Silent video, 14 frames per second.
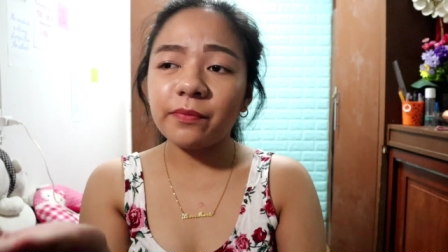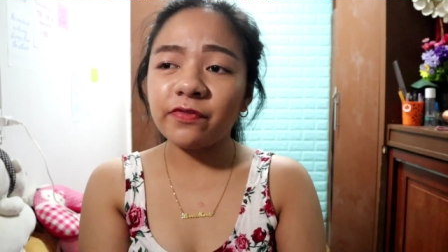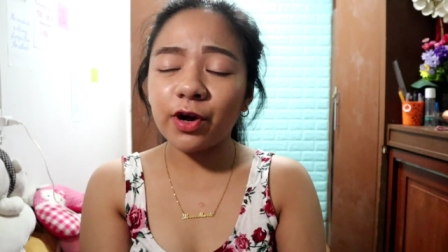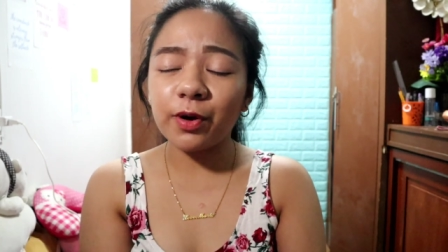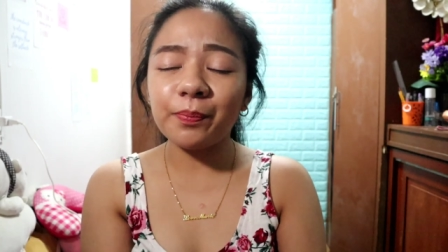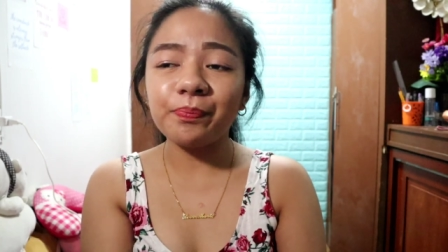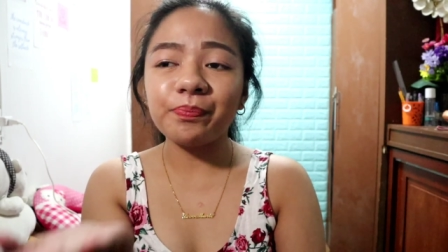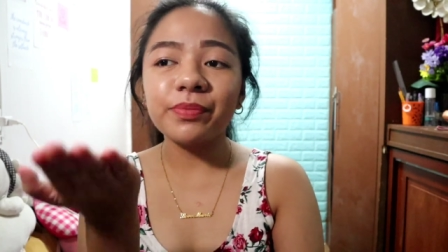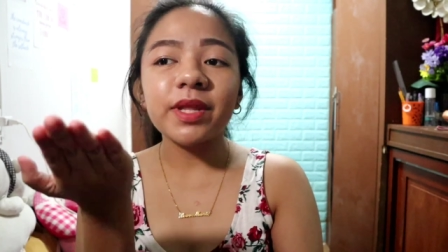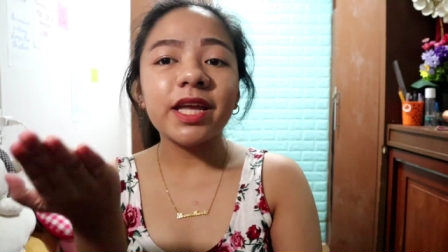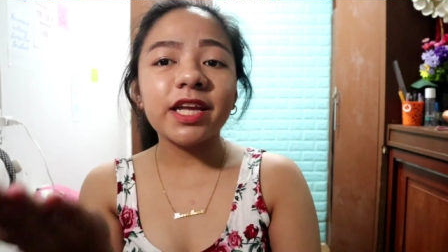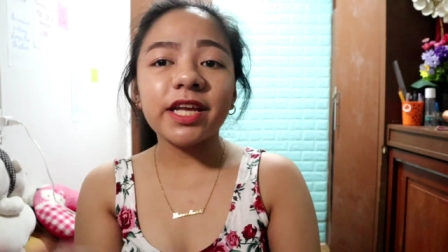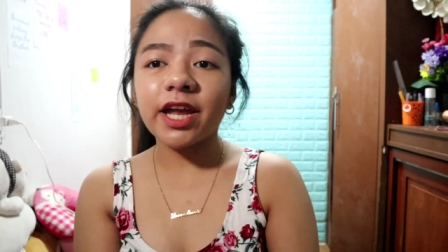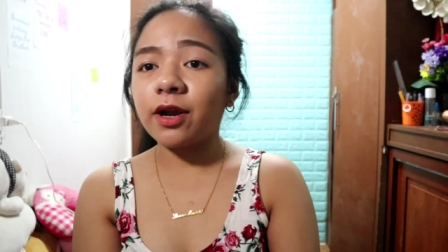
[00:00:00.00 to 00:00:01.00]
from
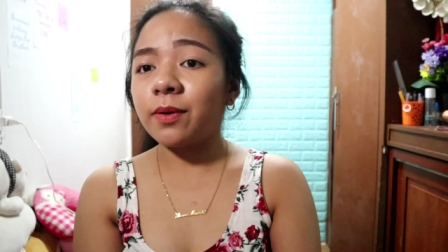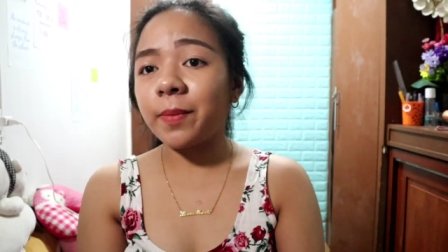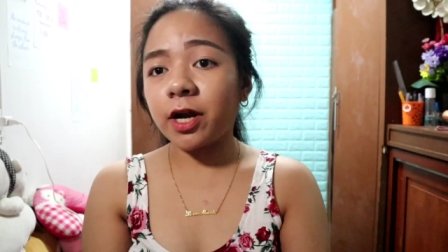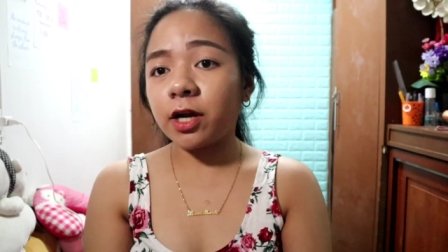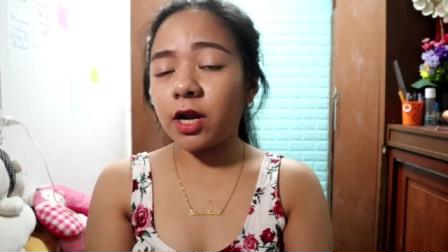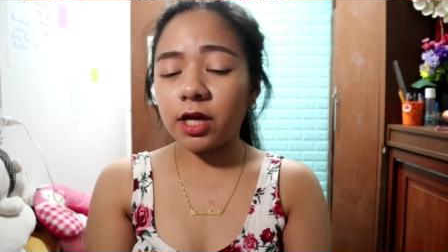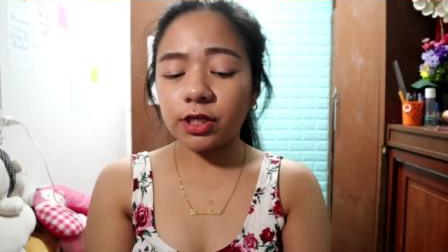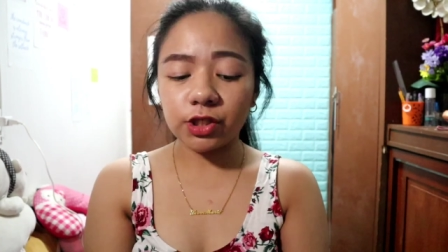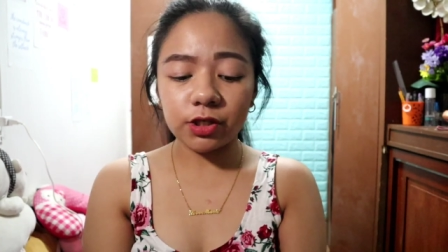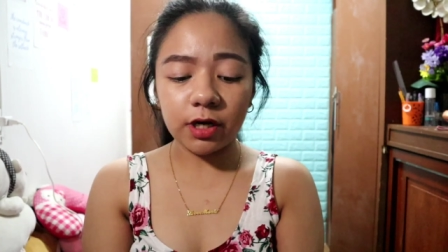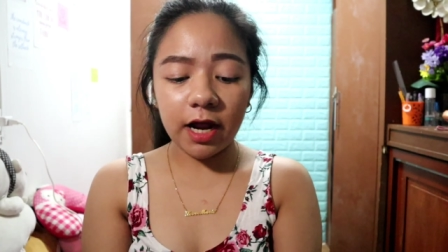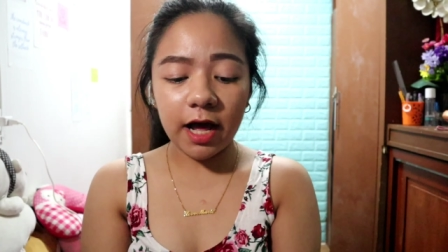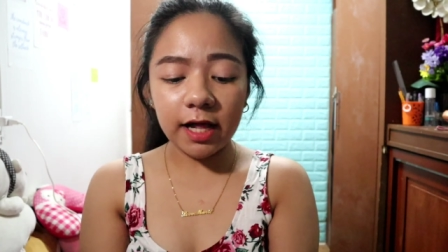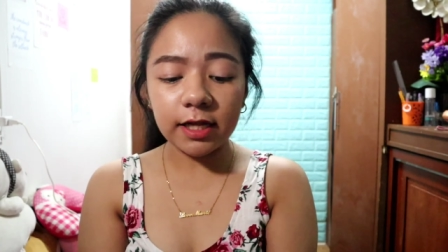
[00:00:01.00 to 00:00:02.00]
Care Bear
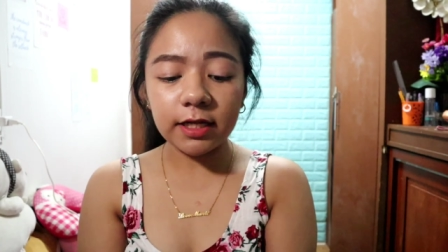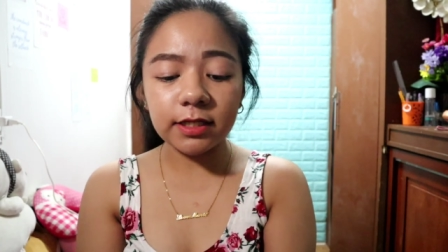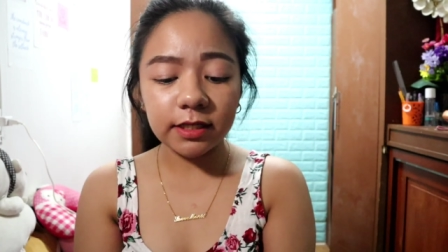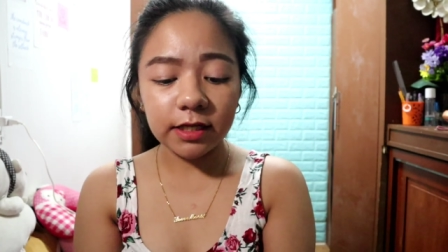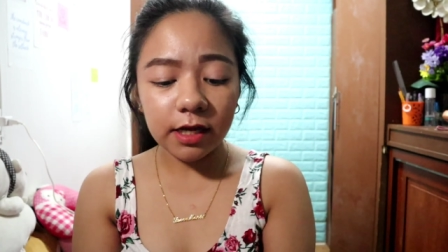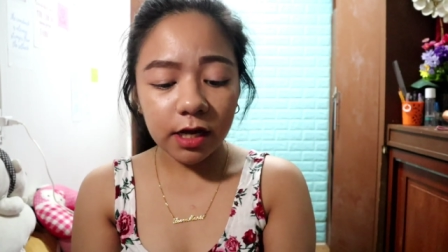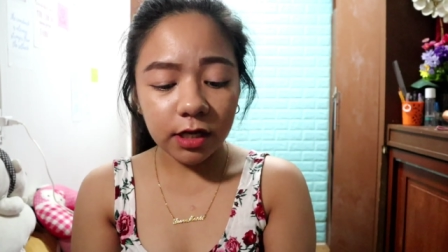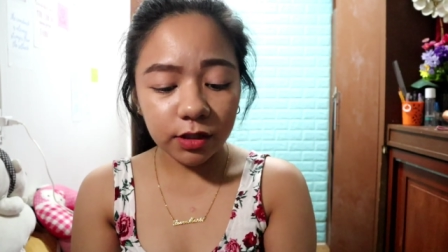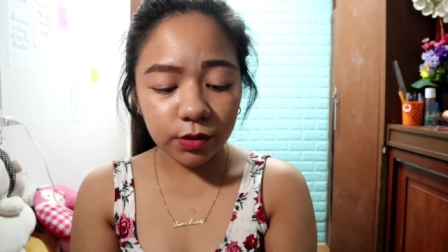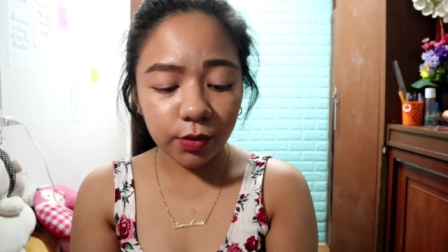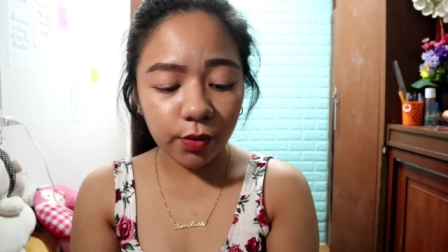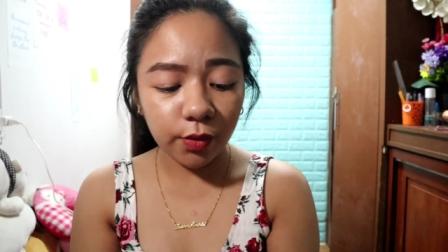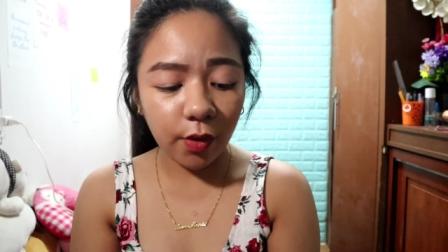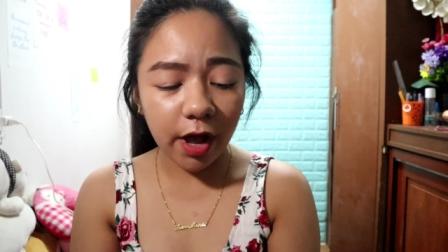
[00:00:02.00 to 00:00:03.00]
Naturals.
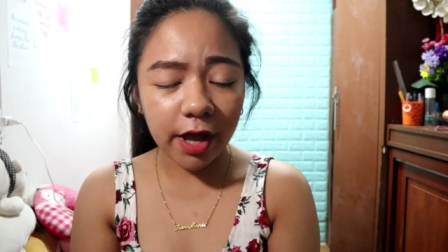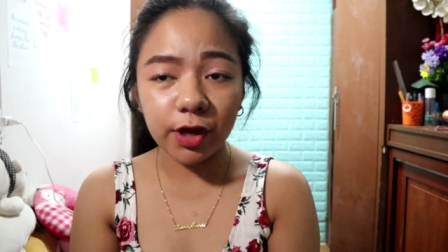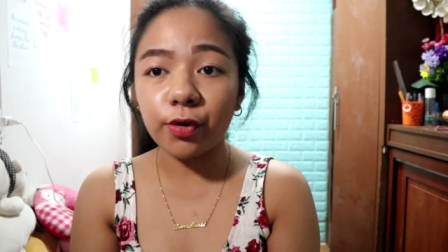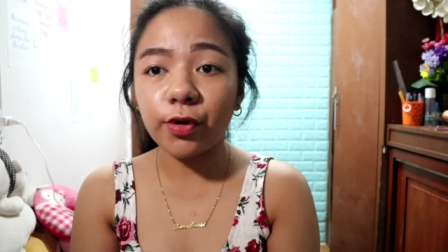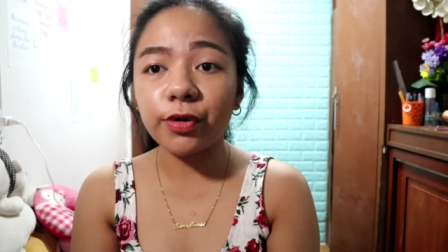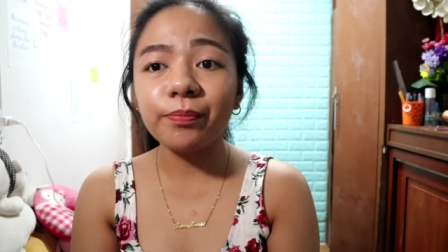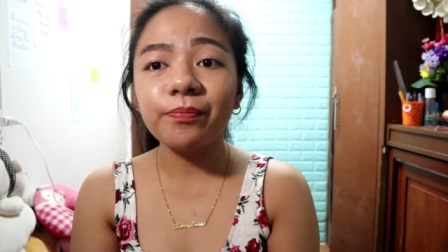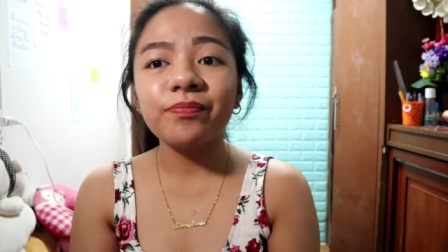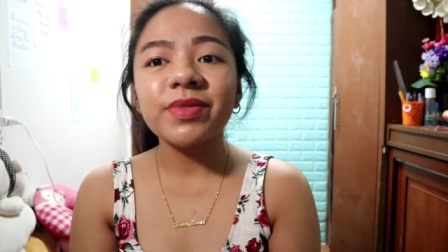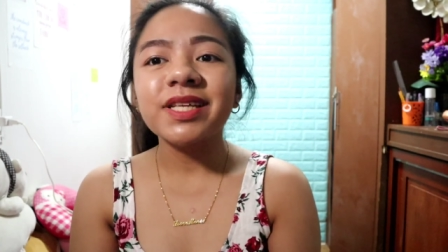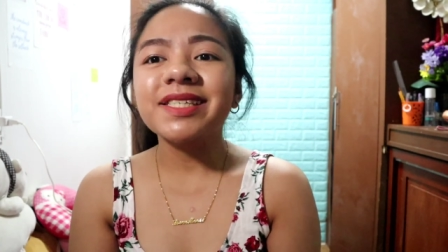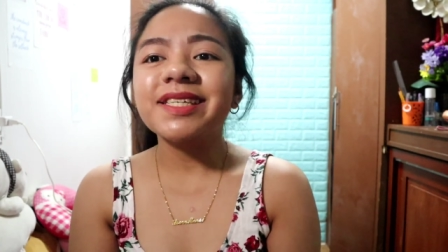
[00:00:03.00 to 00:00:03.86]
So ayun,